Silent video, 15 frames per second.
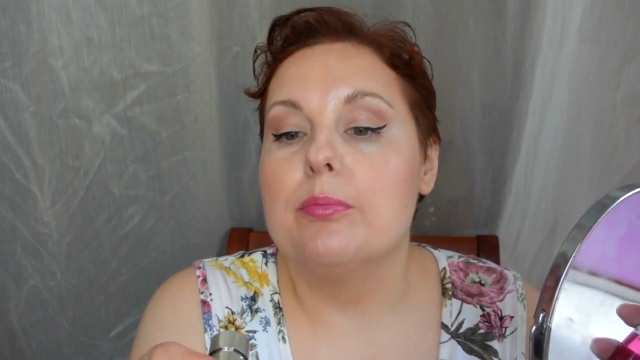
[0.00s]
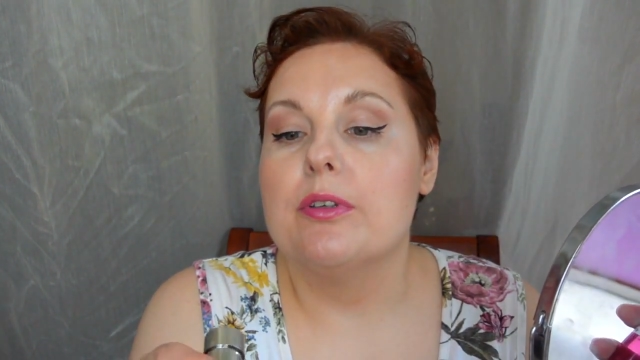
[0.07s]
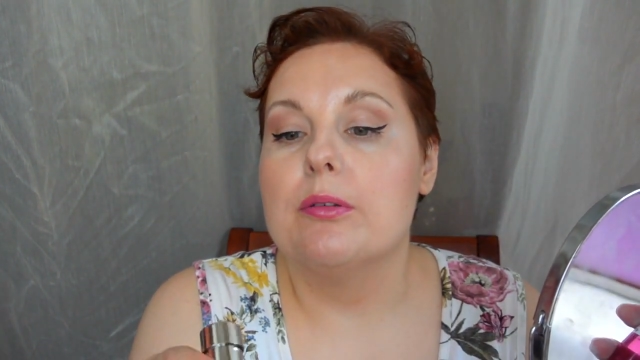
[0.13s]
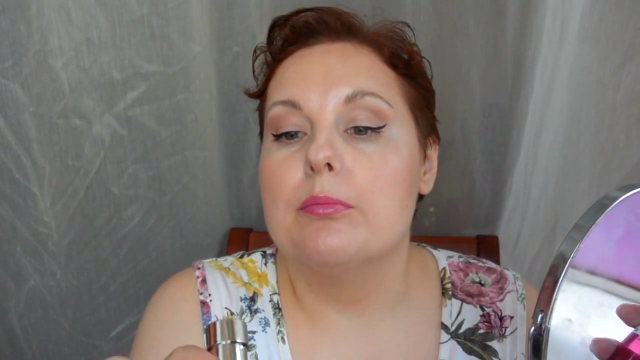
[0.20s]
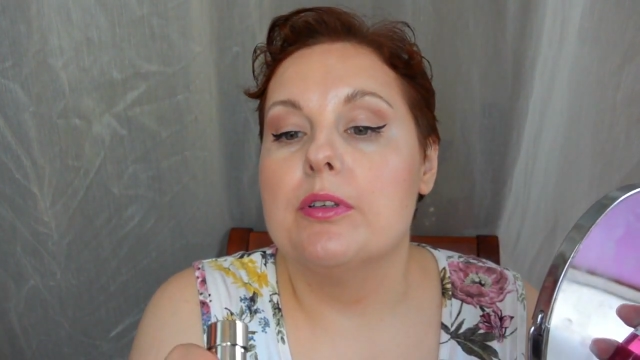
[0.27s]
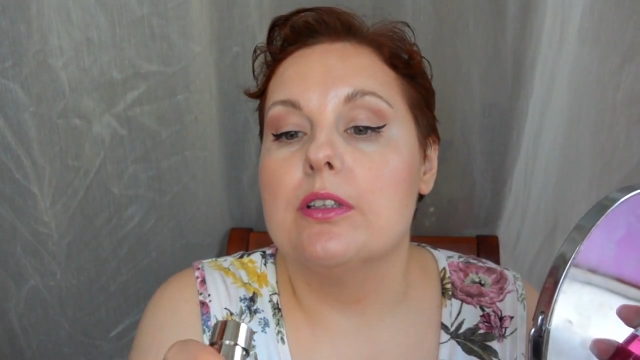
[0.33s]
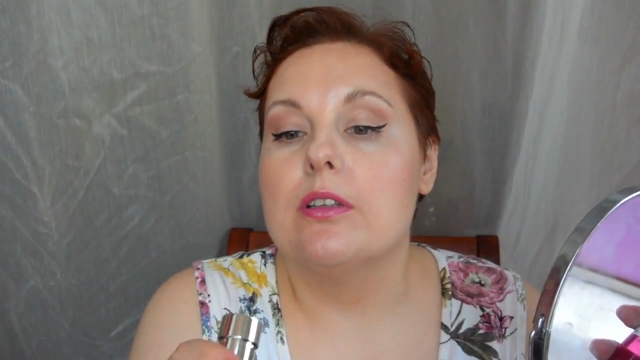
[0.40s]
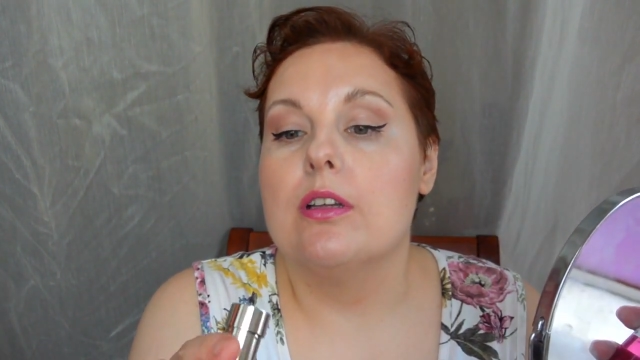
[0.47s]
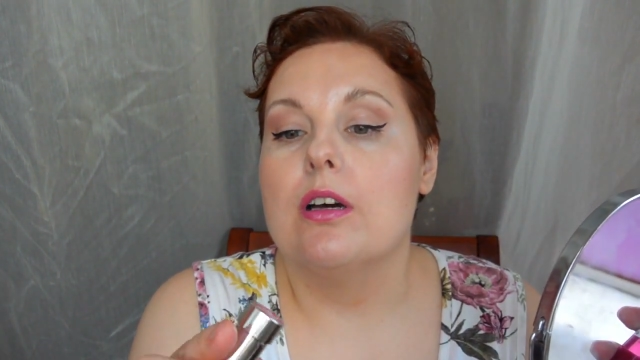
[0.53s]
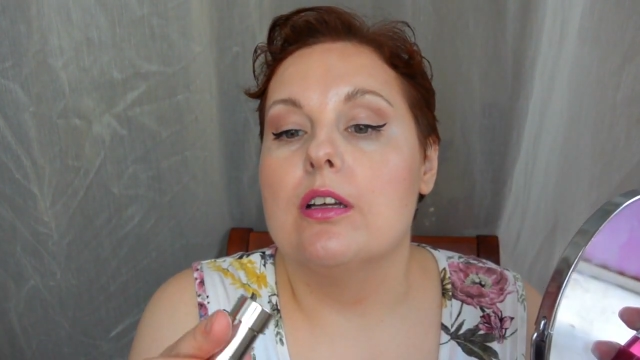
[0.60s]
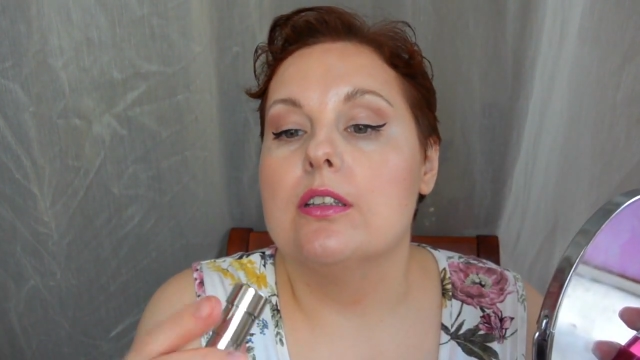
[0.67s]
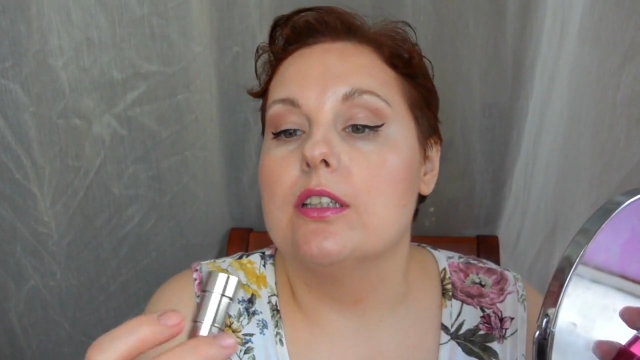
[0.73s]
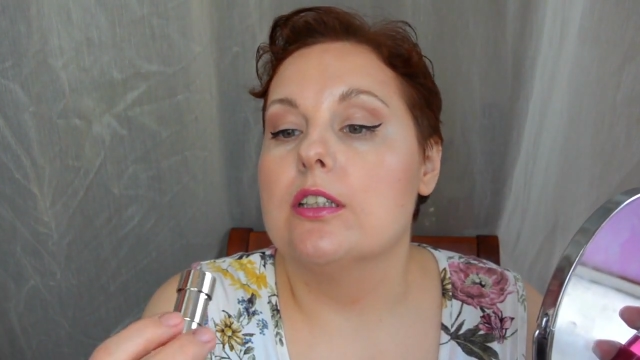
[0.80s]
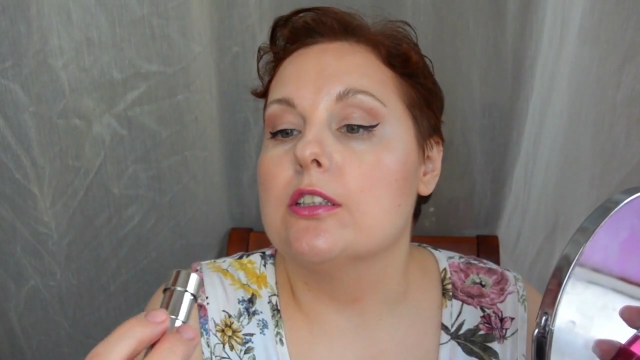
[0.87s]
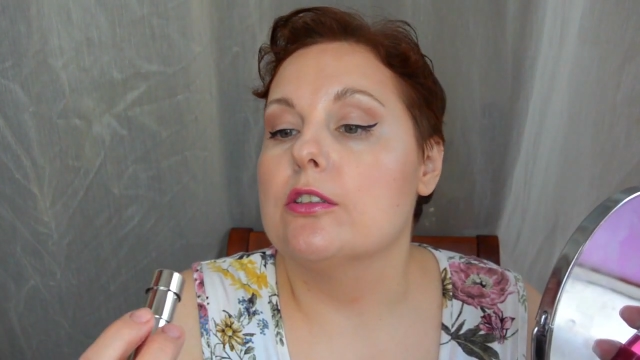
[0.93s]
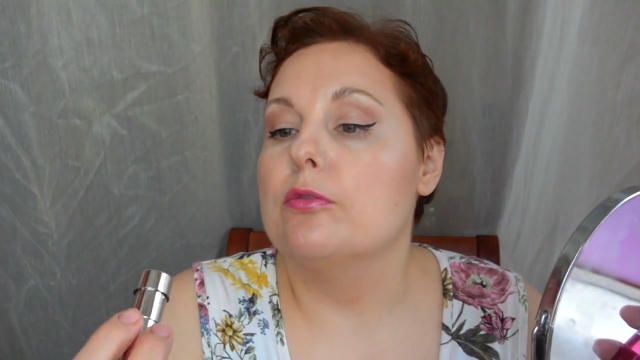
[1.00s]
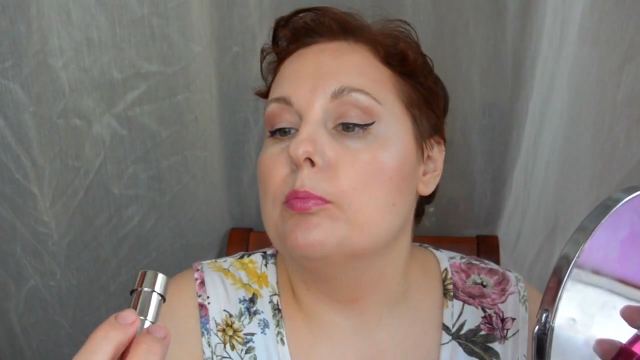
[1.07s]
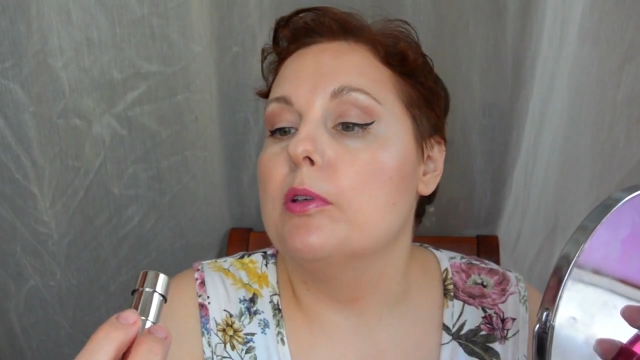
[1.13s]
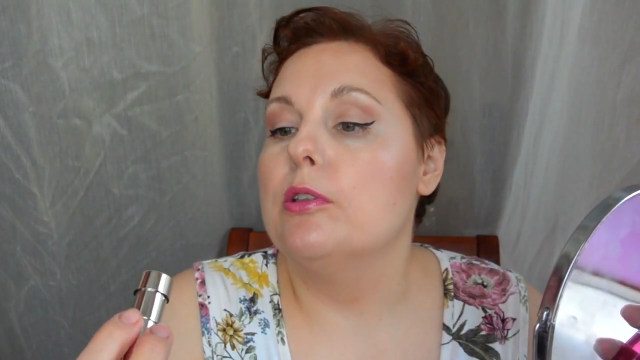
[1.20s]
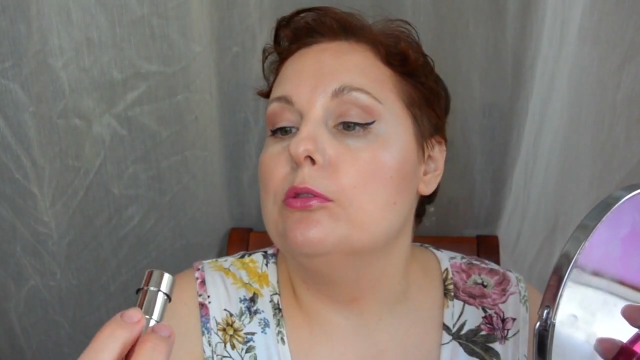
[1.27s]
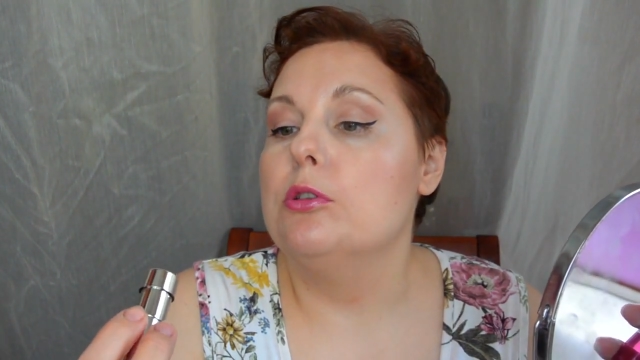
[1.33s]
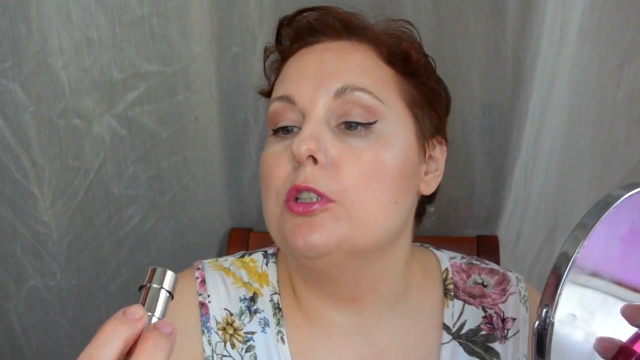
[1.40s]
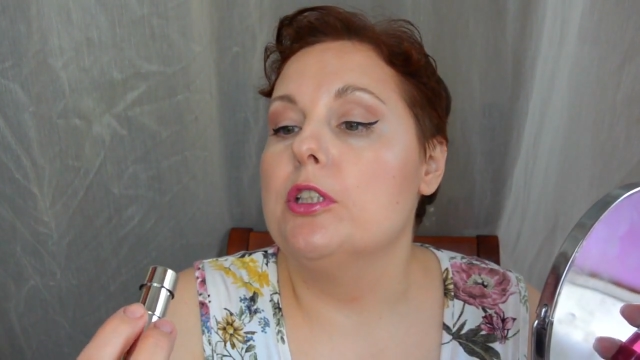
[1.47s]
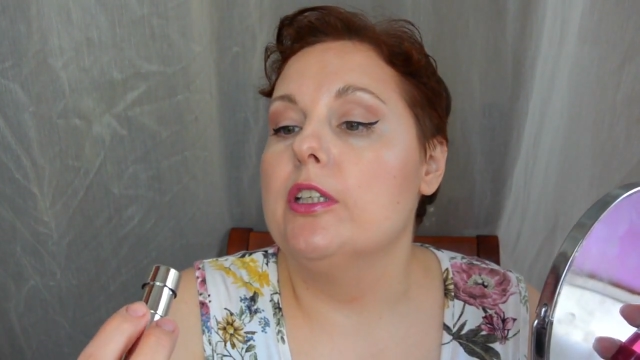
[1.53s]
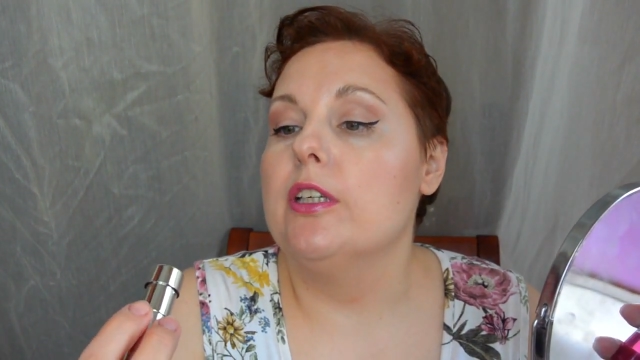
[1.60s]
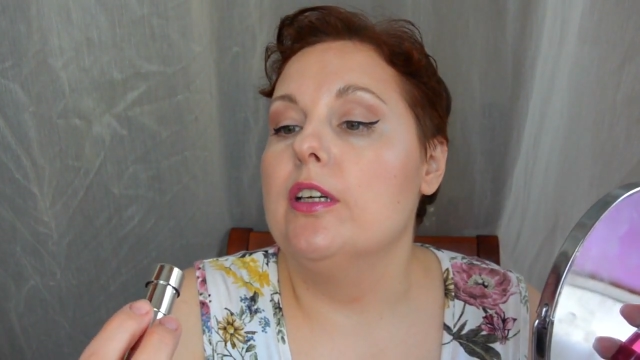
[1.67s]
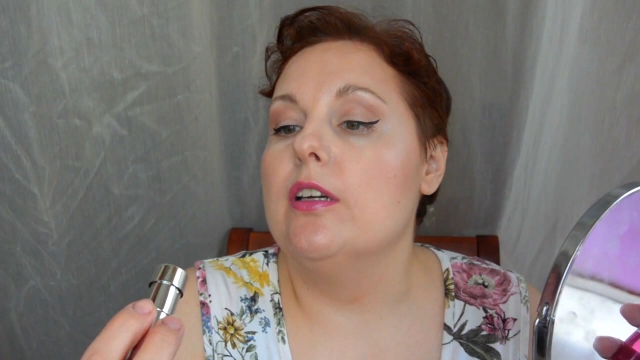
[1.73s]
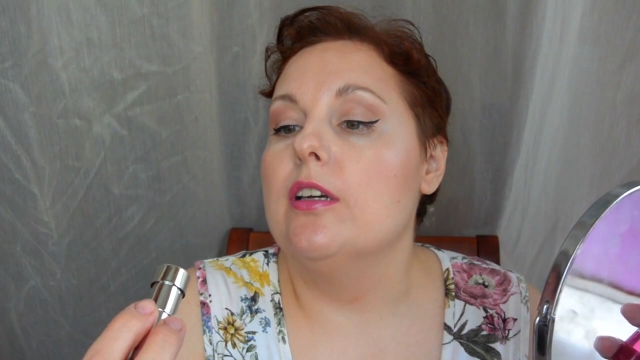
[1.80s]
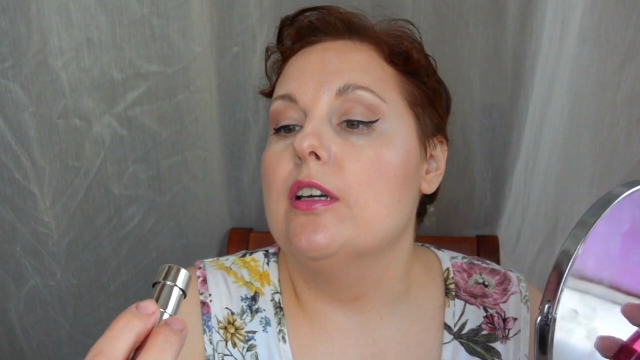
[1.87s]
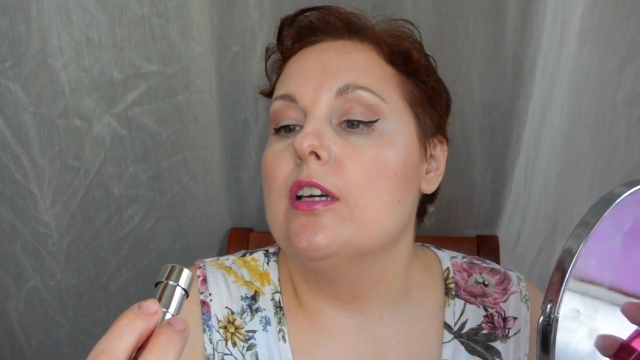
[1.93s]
я приобрела также в подружке